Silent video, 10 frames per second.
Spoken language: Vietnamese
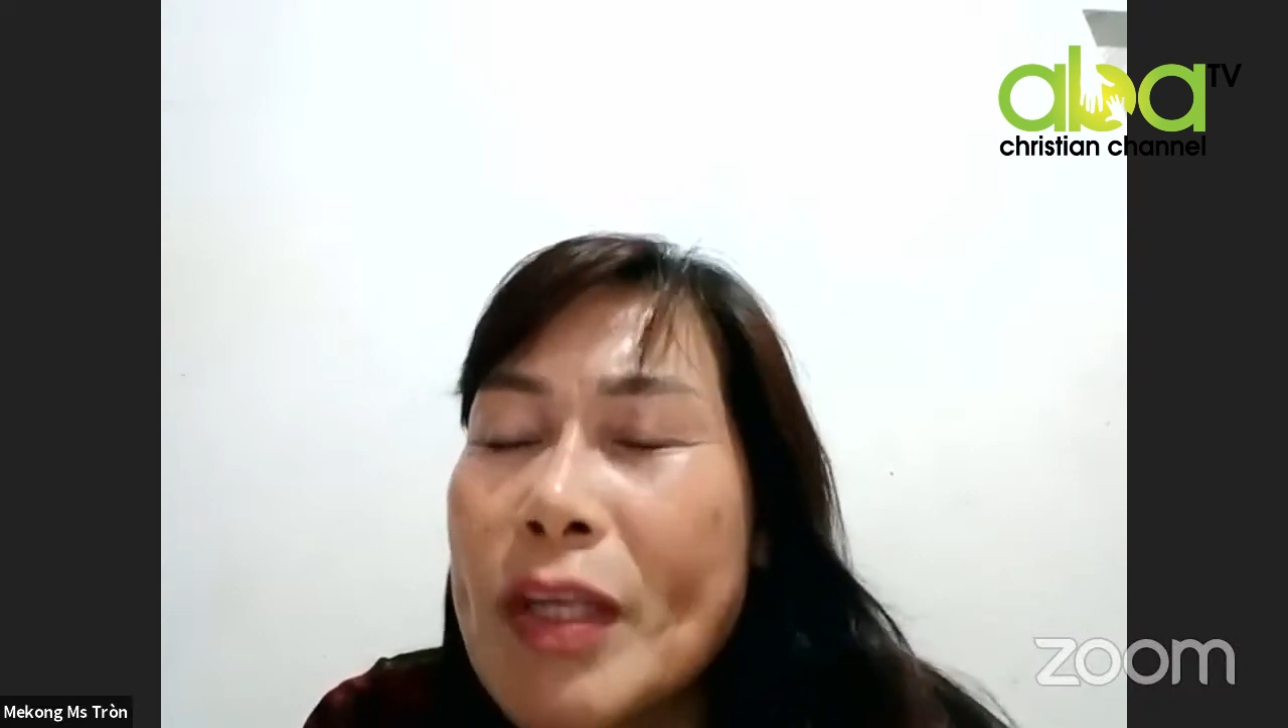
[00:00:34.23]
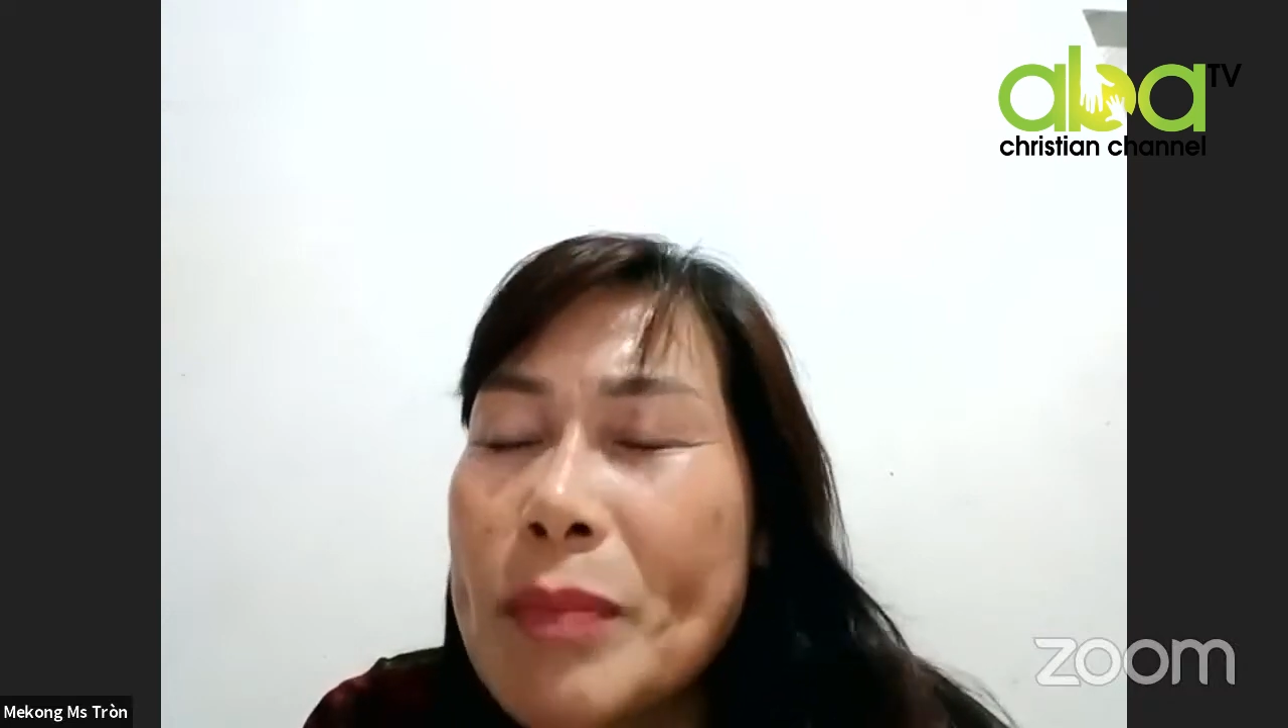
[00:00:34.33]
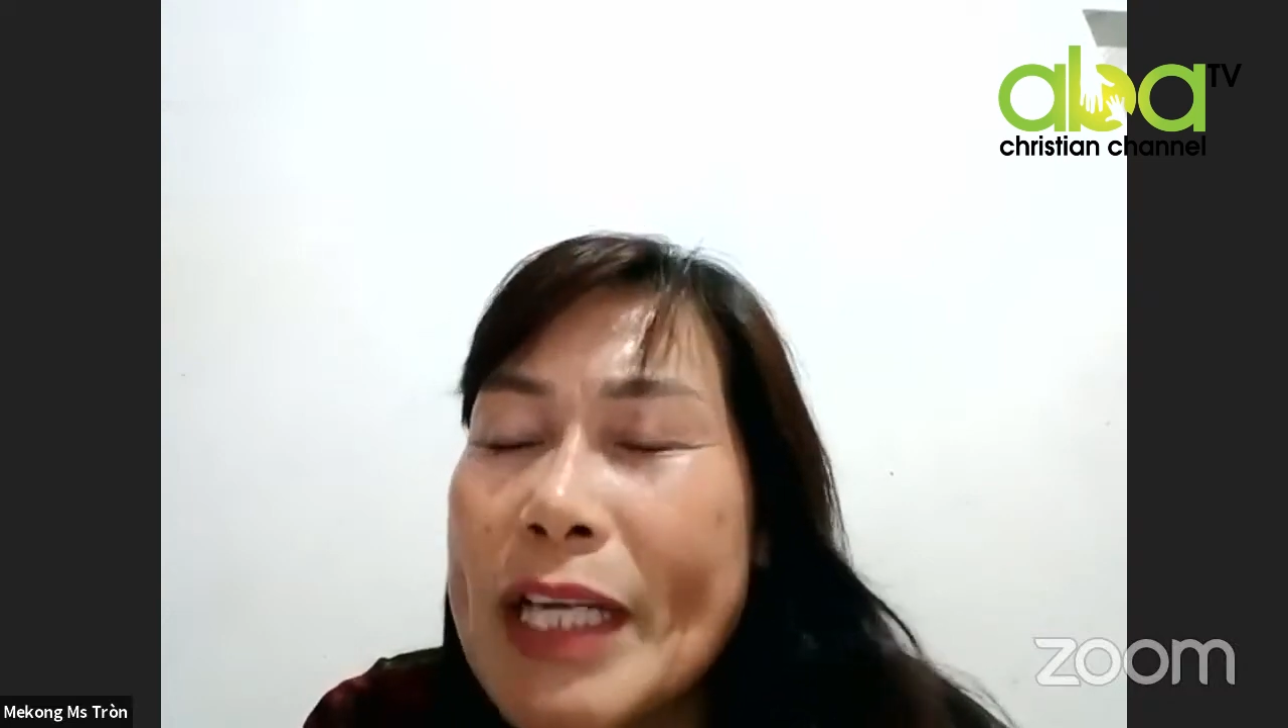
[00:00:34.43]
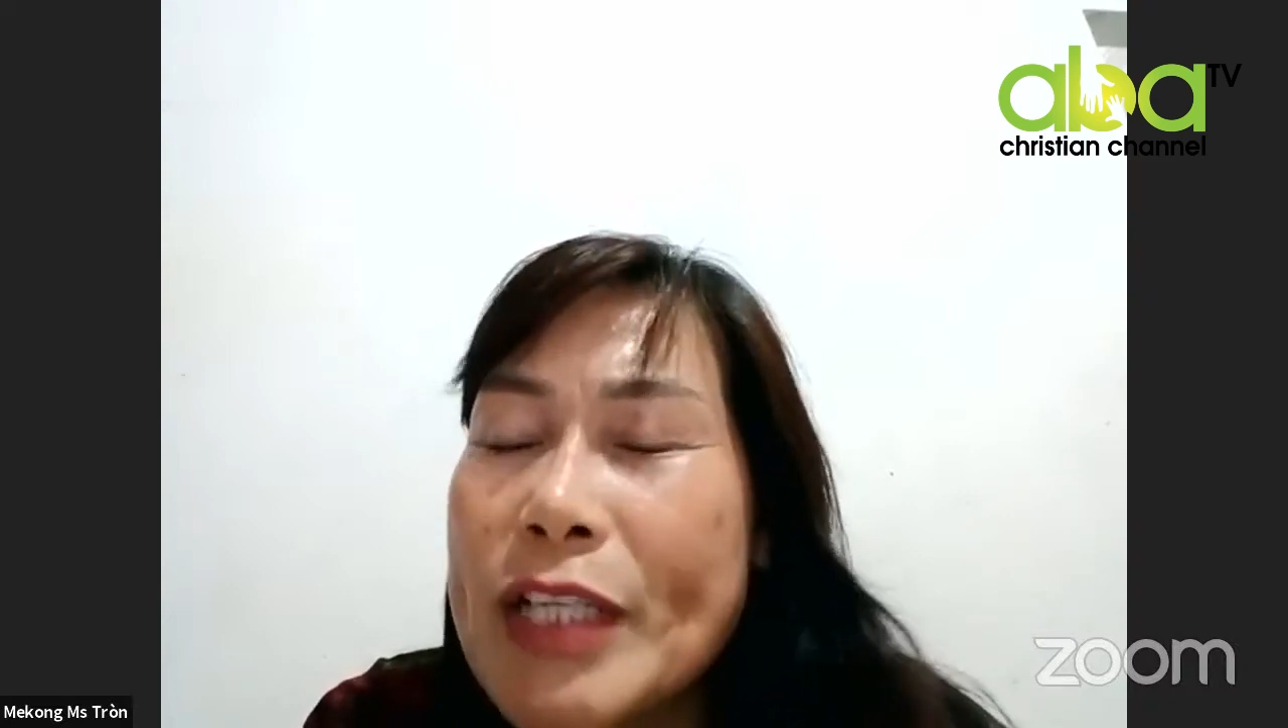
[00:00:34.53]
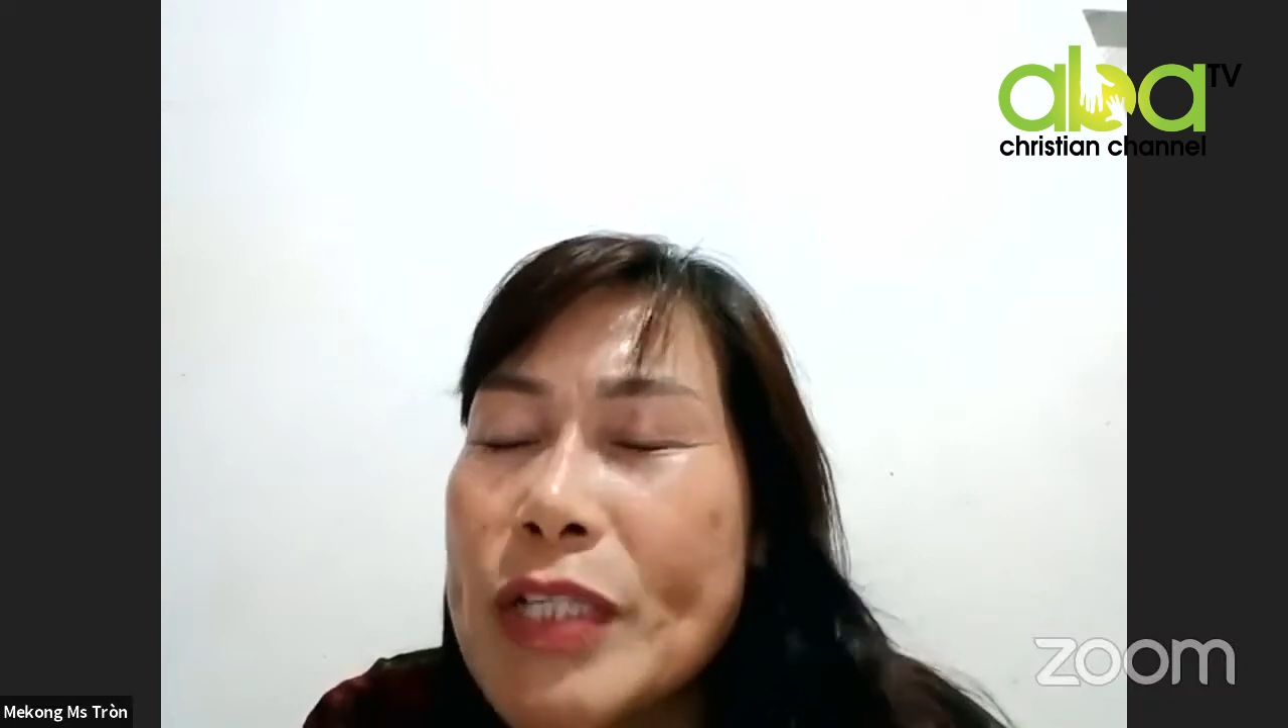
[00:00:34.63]

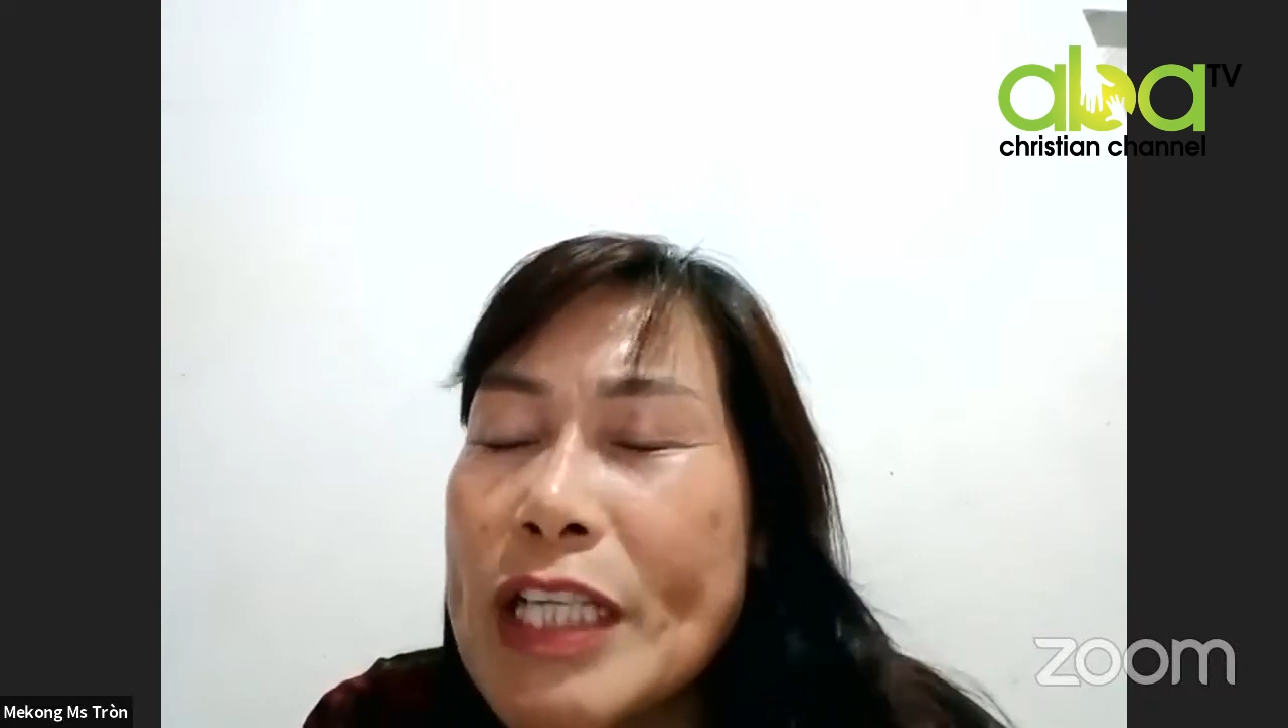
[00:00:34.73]
trong danh Chúa